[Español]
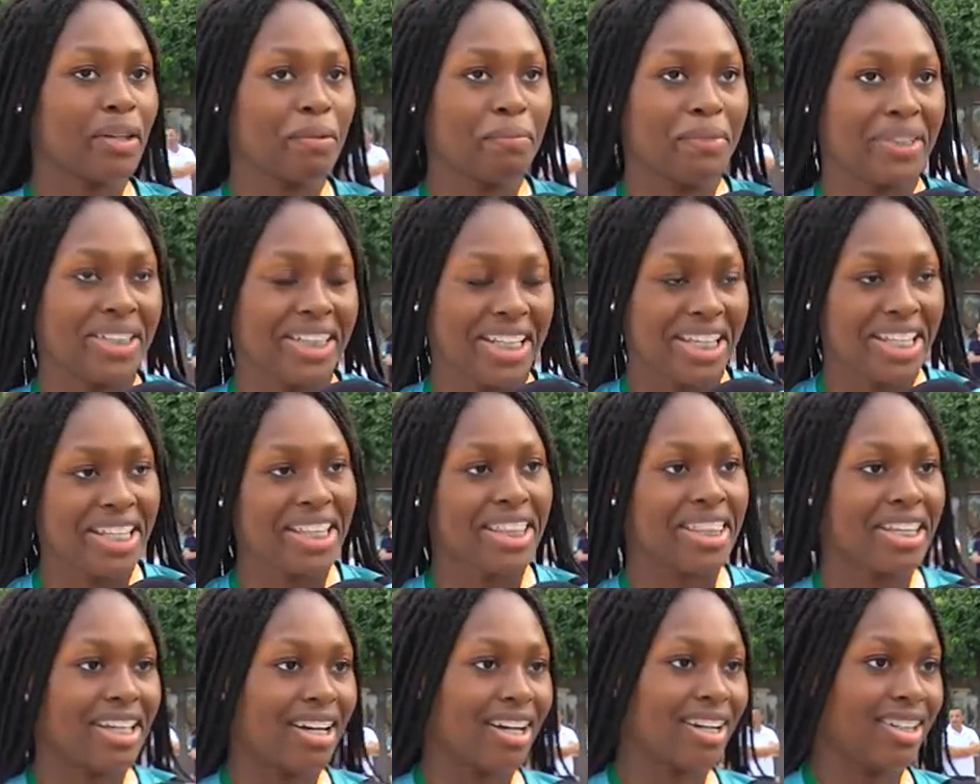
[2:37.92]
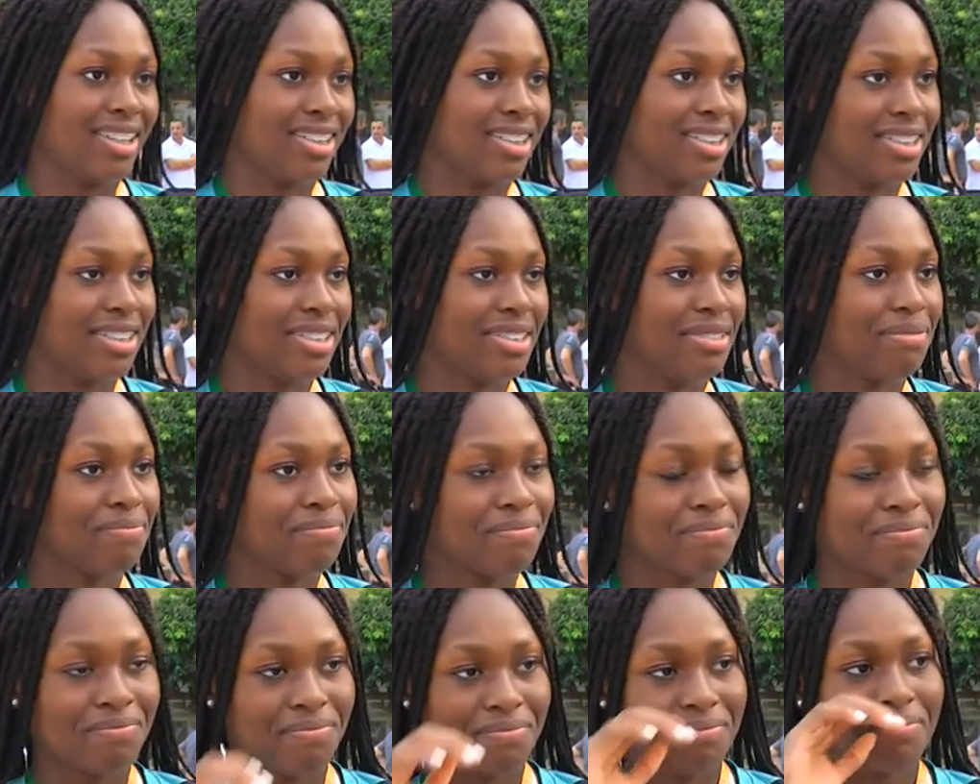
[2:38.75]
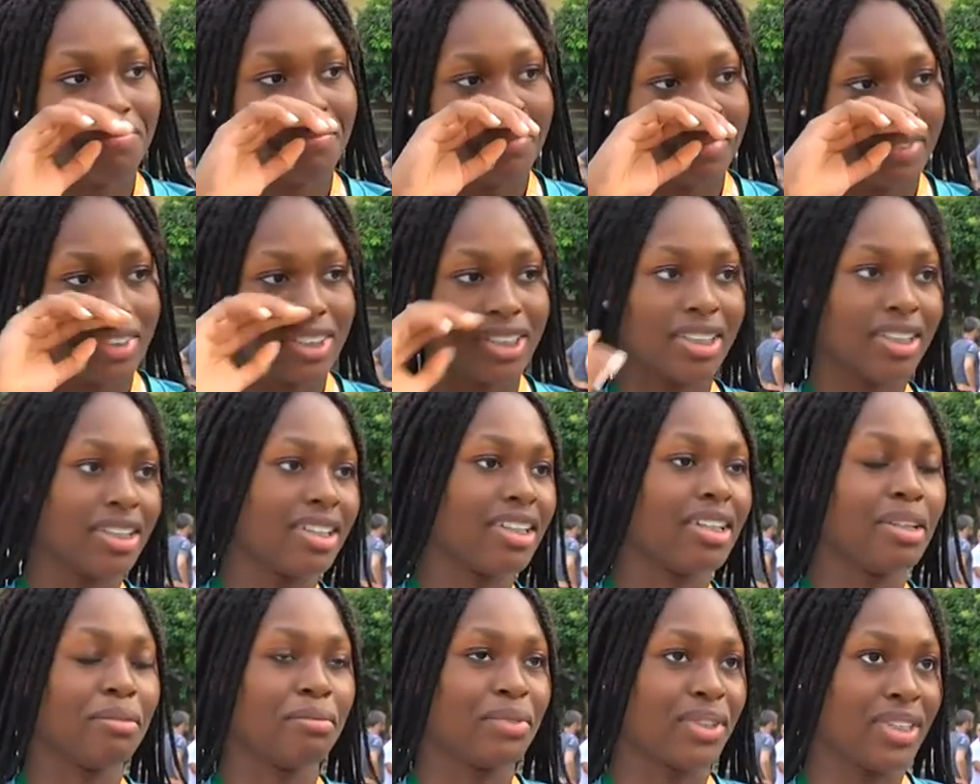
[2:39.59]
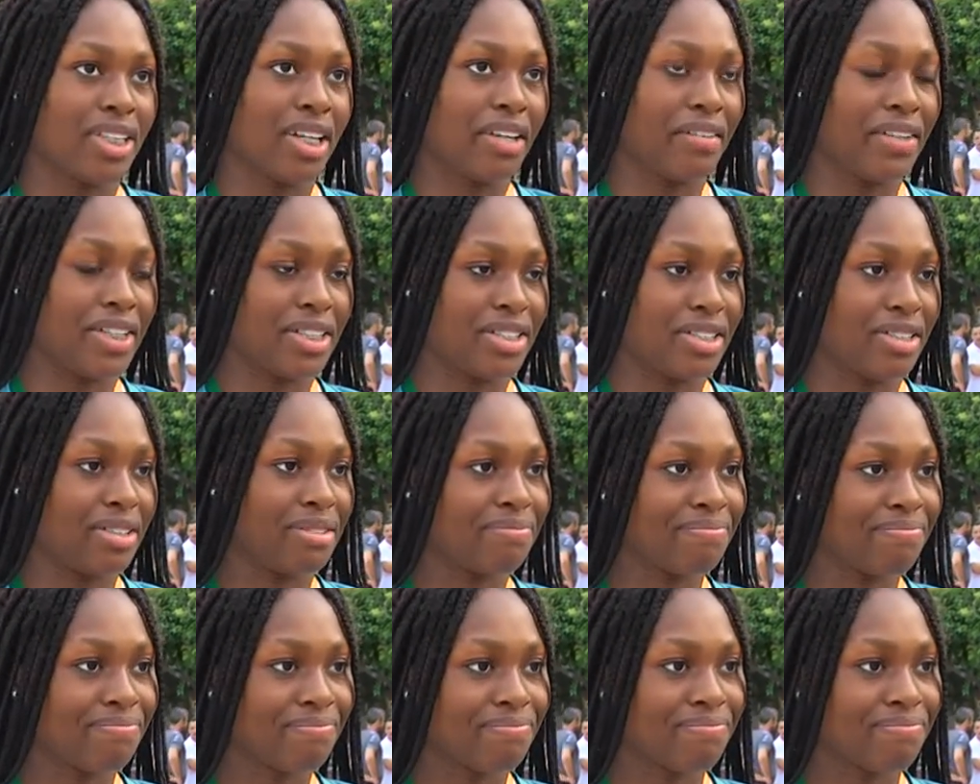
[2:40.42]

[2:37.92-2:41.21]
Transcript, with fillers: competencia y, mucha diversión.